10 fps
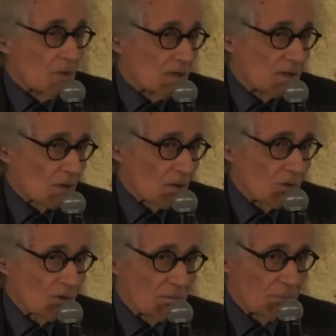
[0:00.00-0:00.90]
gli
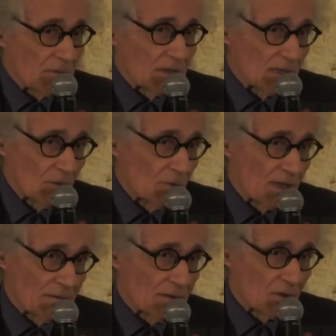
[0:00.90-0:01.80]
storici prima di
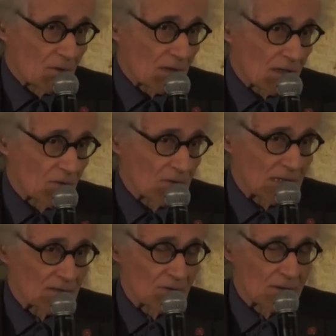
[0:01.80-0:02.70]
lui avevano
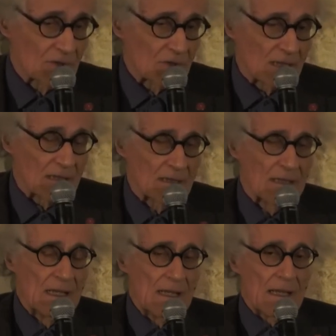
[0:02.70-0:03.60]
raccontato le vicende,
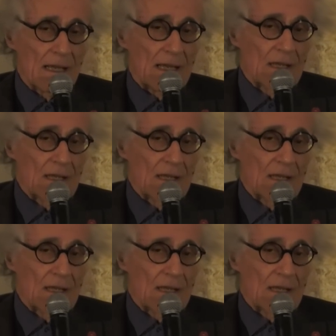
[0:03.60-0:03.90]
e